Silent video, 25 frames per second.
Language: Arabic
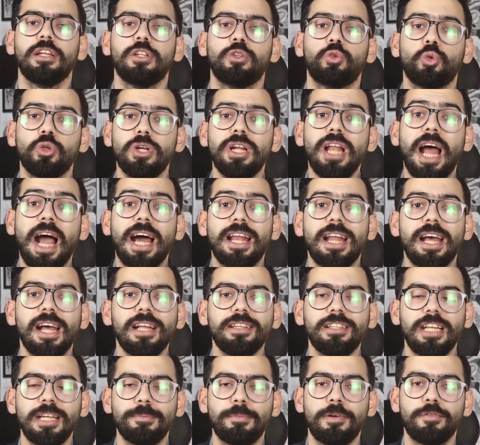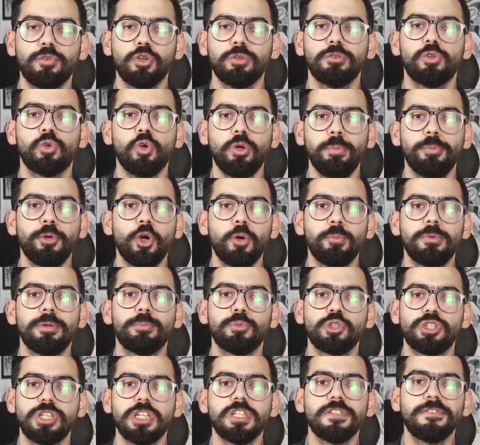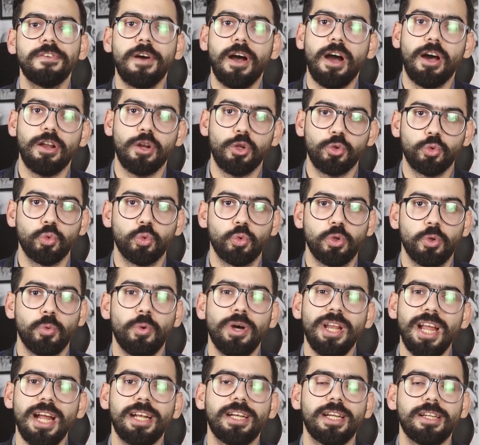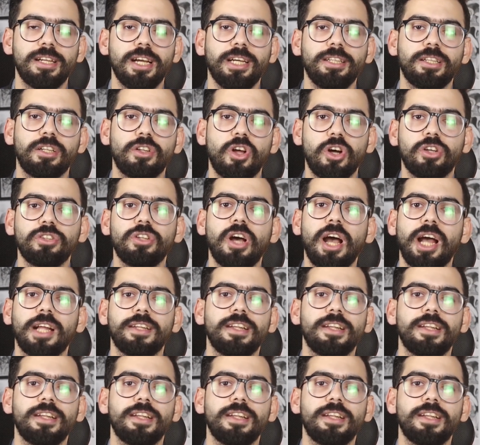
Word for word: دول الحلقات اللي المفروض نروح بيهم المستشفى على طول ولكن احنا النهارده